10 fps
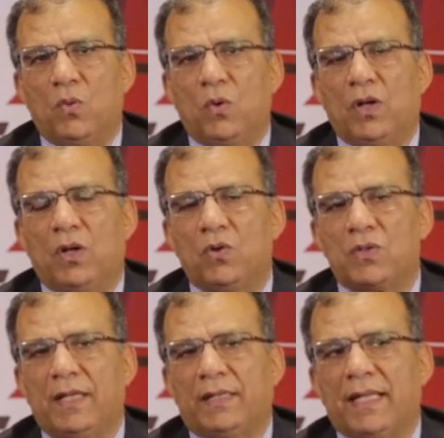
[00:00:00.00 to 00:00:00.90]

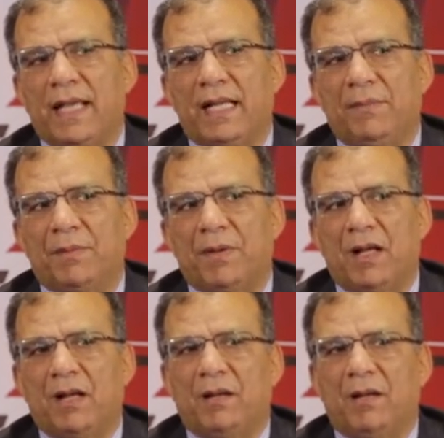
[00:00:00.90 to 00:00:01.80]
والجزء الثاني
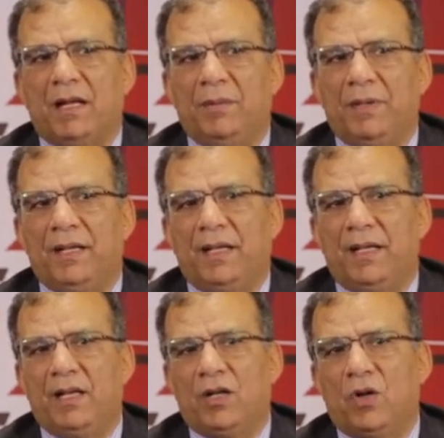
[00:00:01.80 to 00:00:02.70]
بيبقى
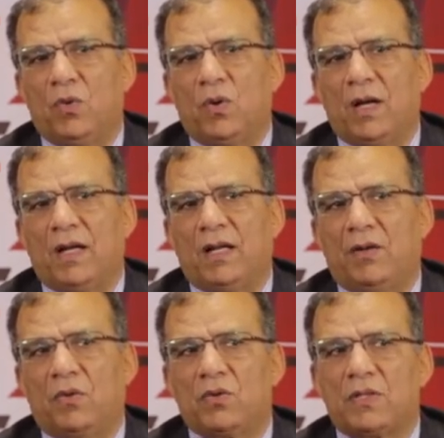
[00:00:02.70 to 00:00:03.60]
البيئي اللي هو
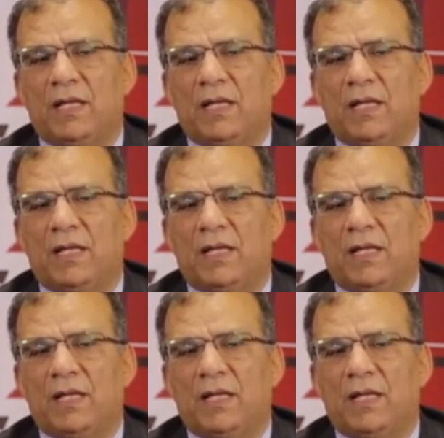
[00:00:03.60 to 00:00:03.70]
الجزء